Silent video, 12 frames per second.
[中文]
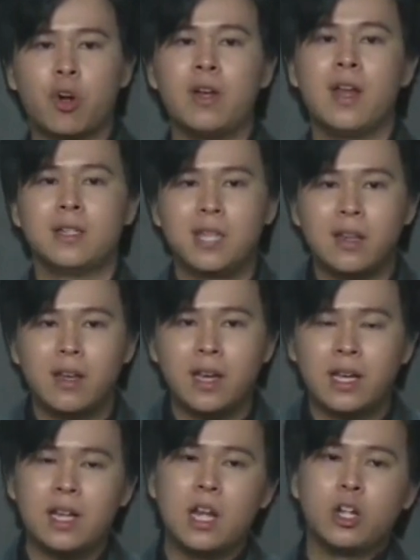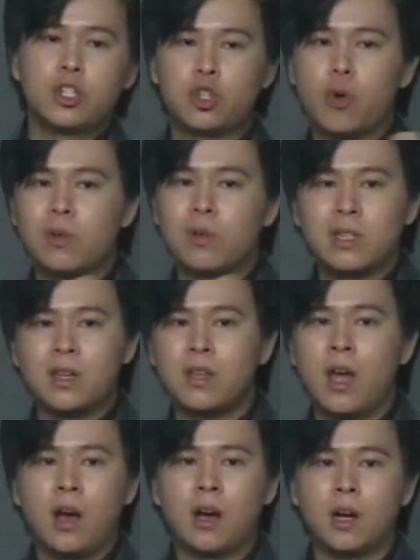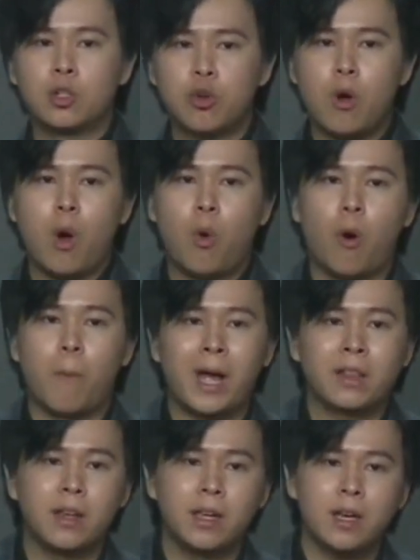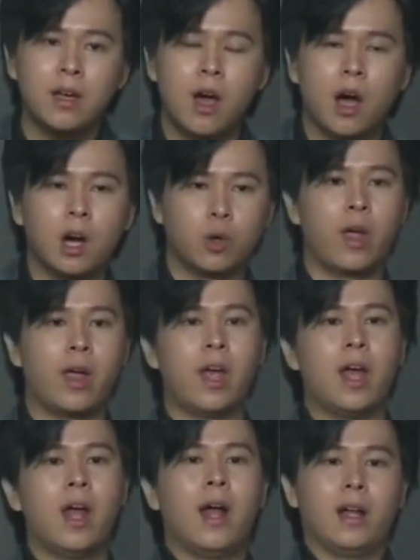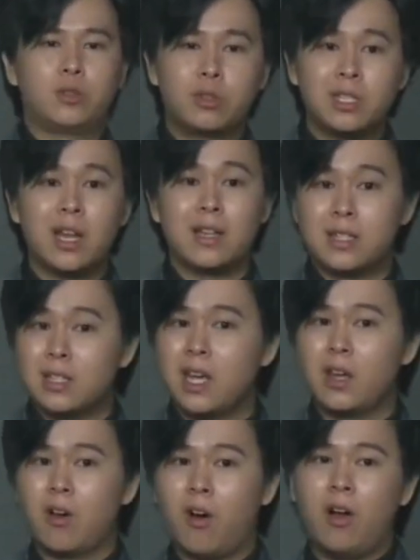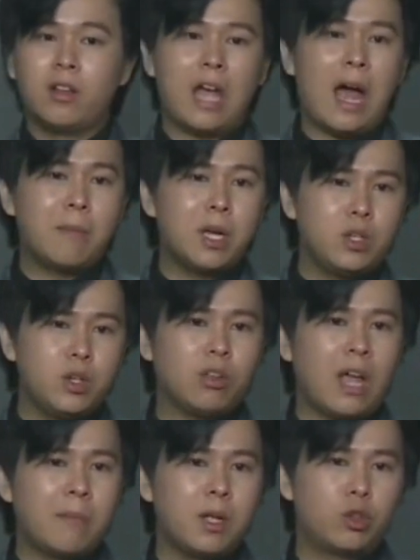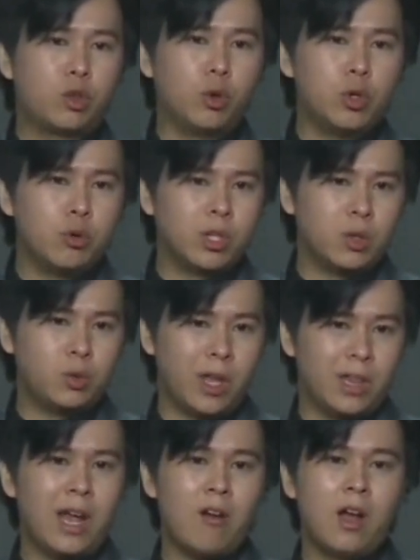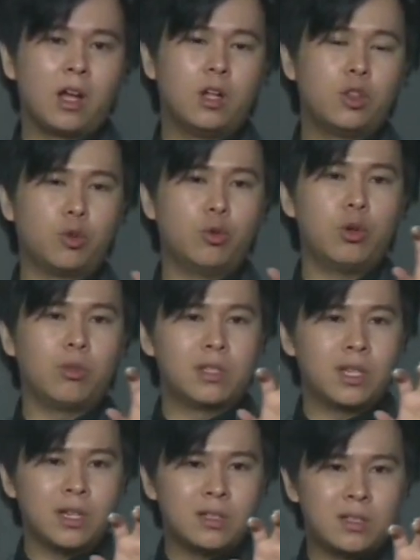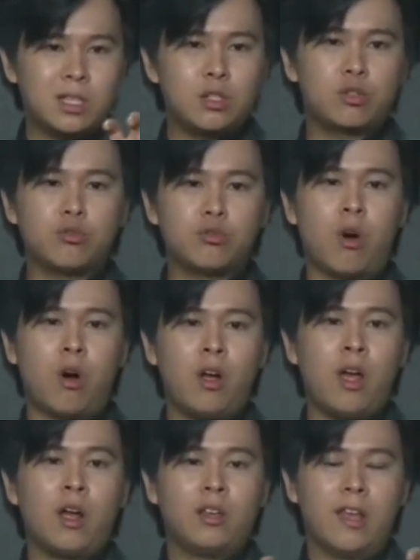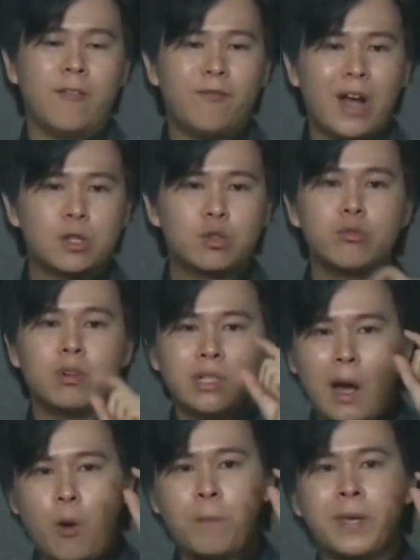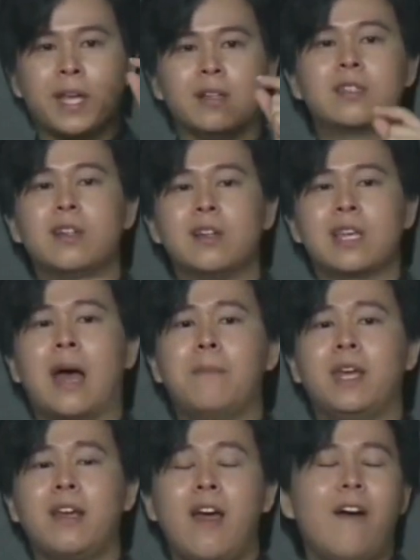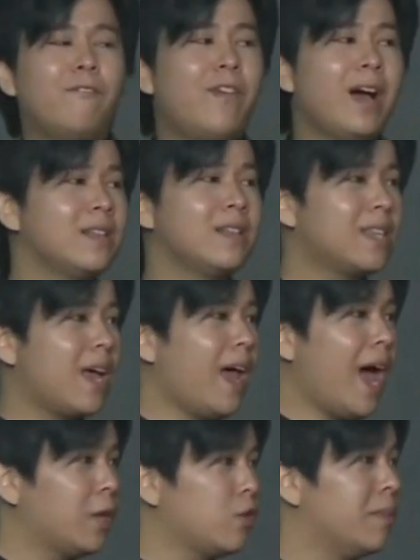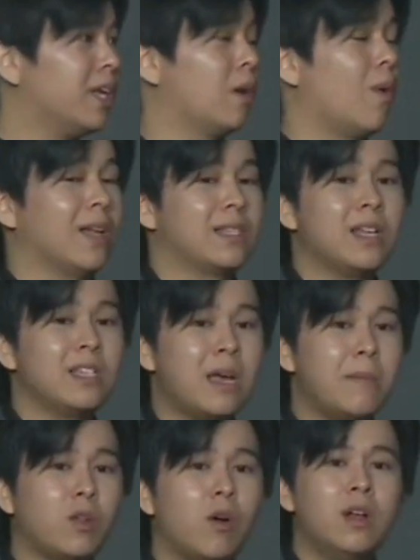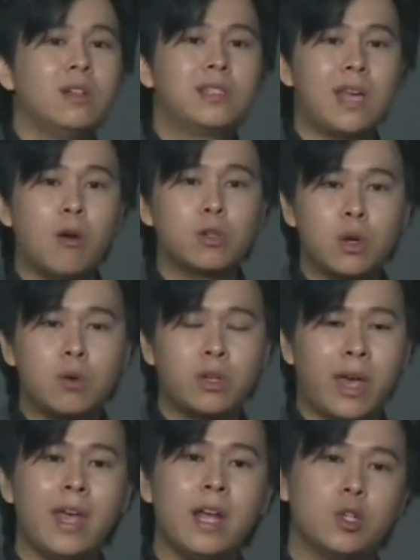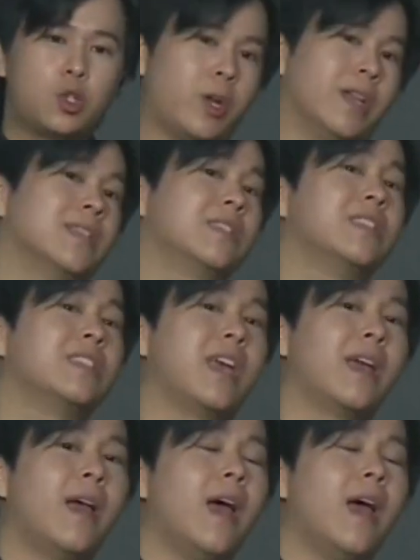N 哦签了一个终身合作伙伴的一个合约，就是讲今天哦他们用他们独有的原料跟独有的这个技术哦研发出高品质的产品放在爱多美的网站上面哦销售给全世界。